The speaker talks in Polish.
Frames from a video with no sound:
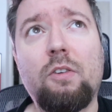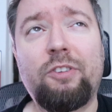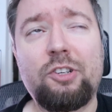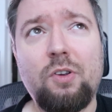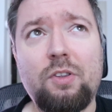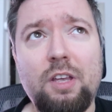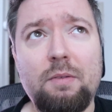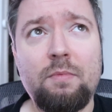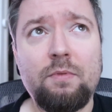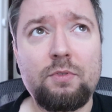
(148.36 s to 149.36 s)

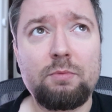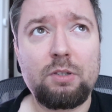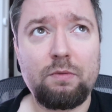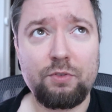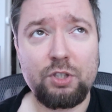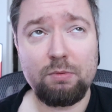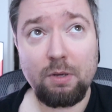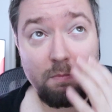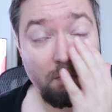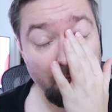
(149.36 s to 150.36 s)
Wieczorkiem w sumie to
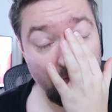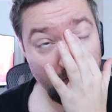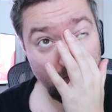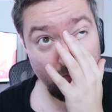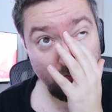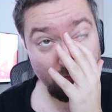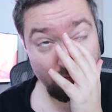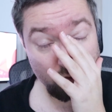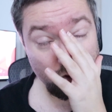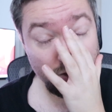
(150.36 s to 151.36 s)
wyszedłem
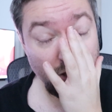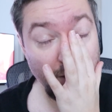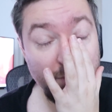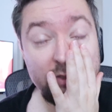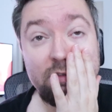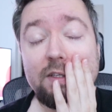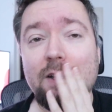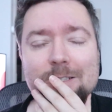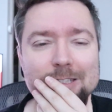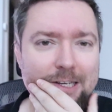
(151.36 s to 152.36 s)
mm, coś trochę po
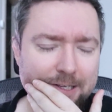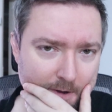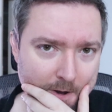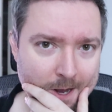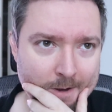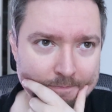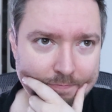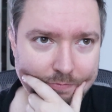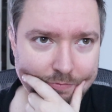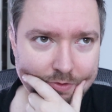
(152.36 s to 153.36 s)
19.
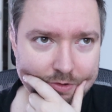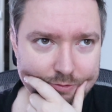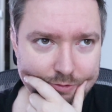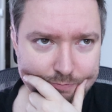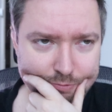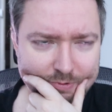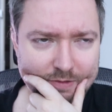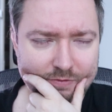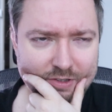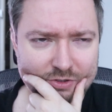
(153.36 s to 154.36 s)
Mm,
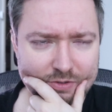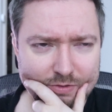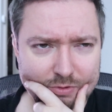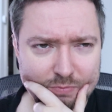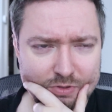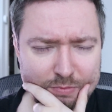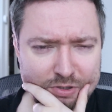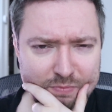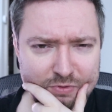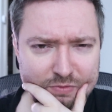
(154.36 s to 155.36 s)
pomijam fakt, że autobus nam
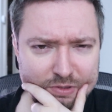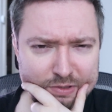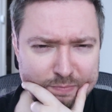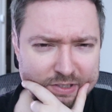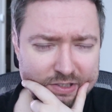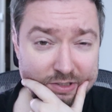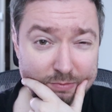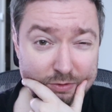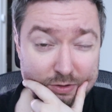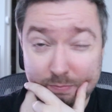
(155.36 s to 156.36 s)
się spóźnił jakieś 15
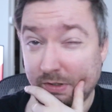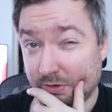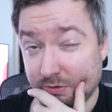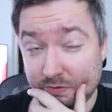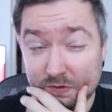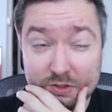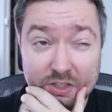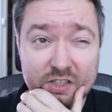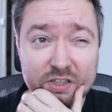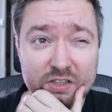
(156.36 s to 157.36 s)
minut, tym pierwszy oczywiście
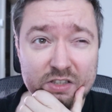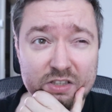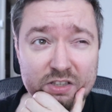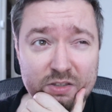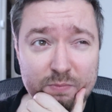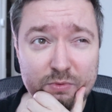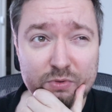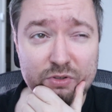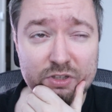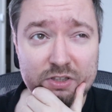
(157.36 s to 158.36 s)
e, i
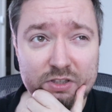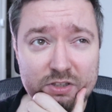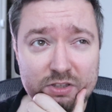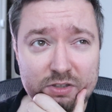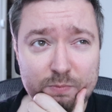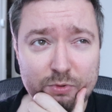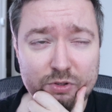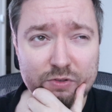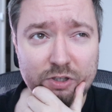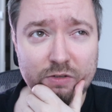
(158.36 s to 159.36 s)
później, i
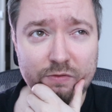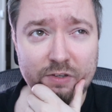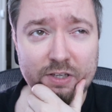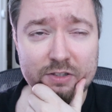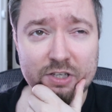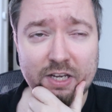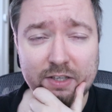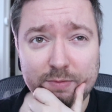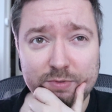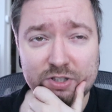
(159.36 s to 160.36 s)
później tylko chwilkę
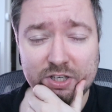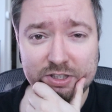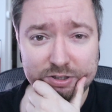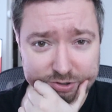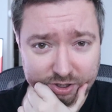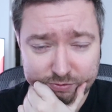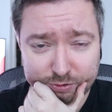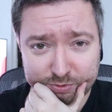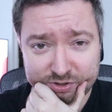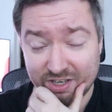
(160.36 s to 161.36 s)
czekałem jeszcze na ten drugi
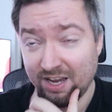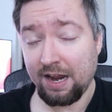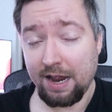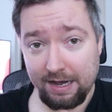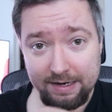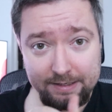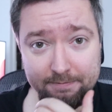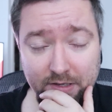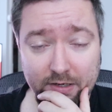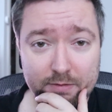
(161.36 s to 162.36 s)
autobus, ale,
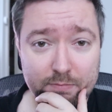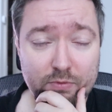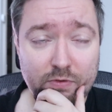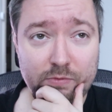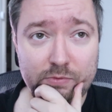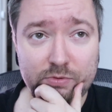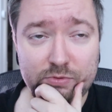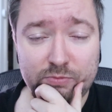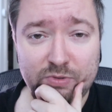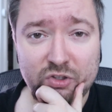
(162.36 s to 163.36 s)
ale było
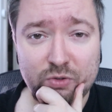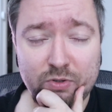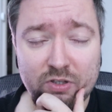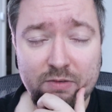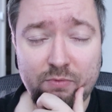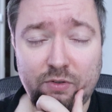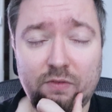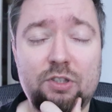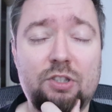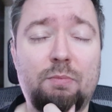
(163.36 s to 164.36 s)
e, bardzo spokojnie, tak jak
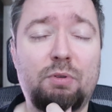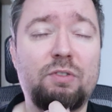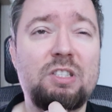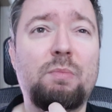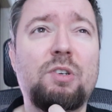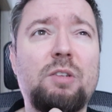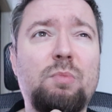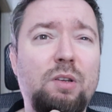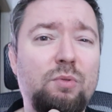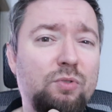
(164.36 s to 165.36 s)
mówiłem wcześniej, po 21
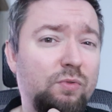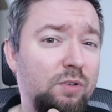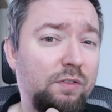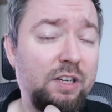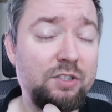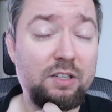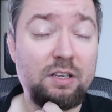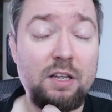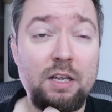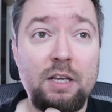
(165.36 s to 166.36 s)
byłem już w ogóle w chacie,
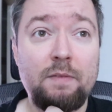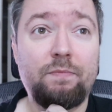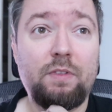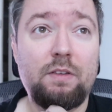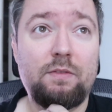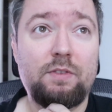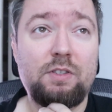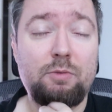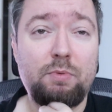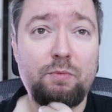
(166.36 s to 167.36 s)
mm,
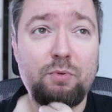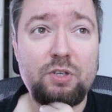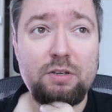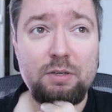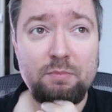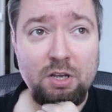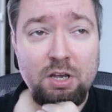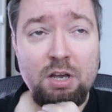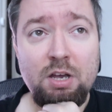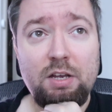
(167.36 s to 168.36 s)
więc sobie wypocząłem
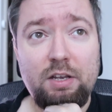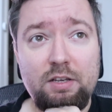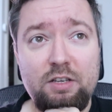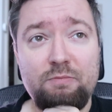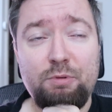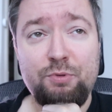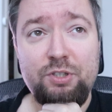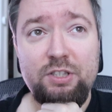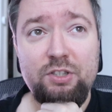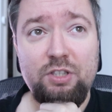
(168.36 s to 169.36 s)
e, po
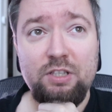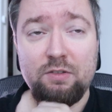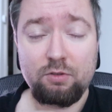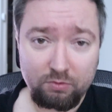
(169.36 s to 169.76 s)
przyjeździe.